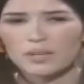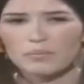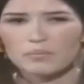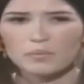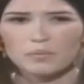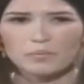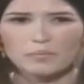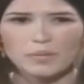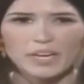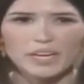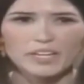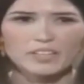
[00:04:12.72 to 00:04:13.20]

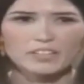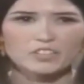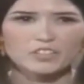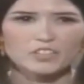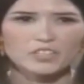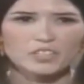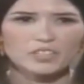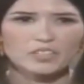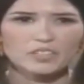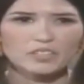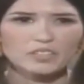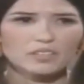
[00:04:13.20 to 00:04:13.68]
I'm
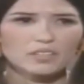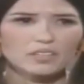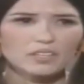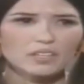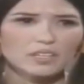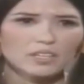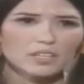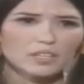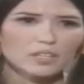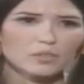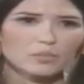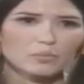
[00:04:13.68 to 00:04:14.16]
Apache
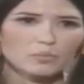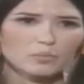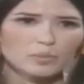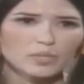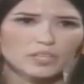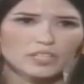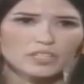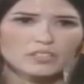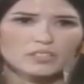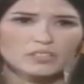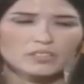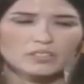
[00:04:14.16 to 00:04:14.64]
and I'm
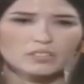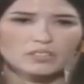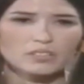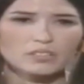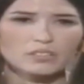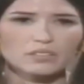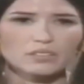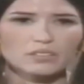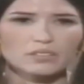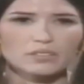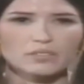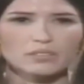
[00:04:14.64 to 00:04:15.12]

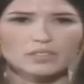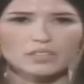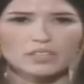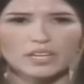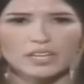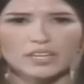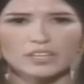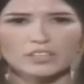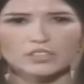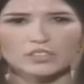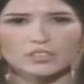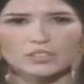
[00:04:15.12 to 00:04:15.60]
president of the
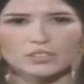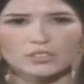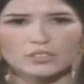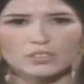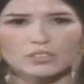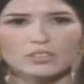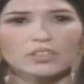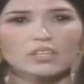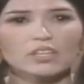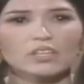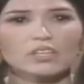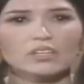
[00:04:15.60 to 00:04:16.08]

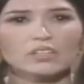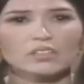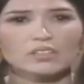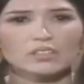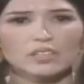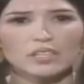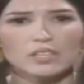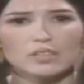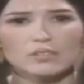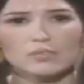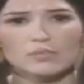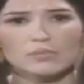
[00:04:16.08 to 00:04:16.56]
National
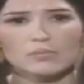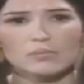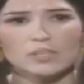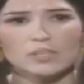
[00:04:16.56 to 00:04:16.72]
Native